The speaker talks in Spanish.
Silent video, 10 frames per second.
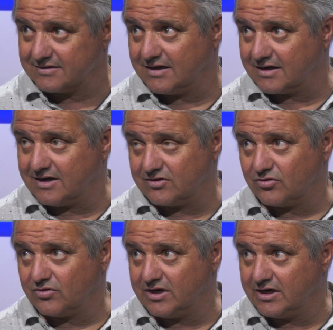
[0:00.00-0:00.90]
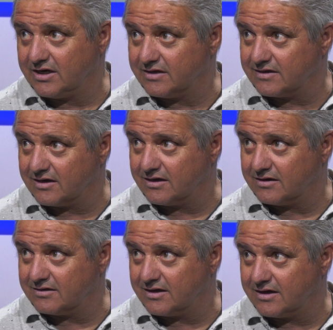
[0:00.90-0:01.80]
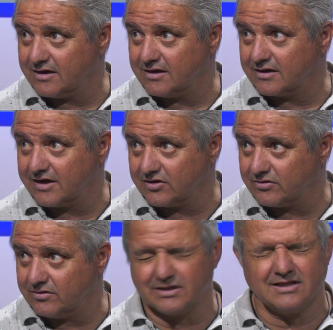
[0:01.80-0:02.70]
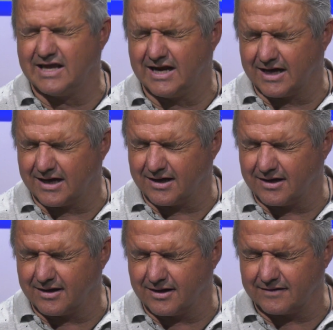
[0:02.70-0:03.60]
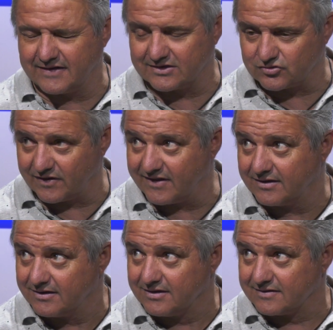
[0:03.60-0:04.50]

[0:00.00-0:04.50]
del Cristo y de la Soledad,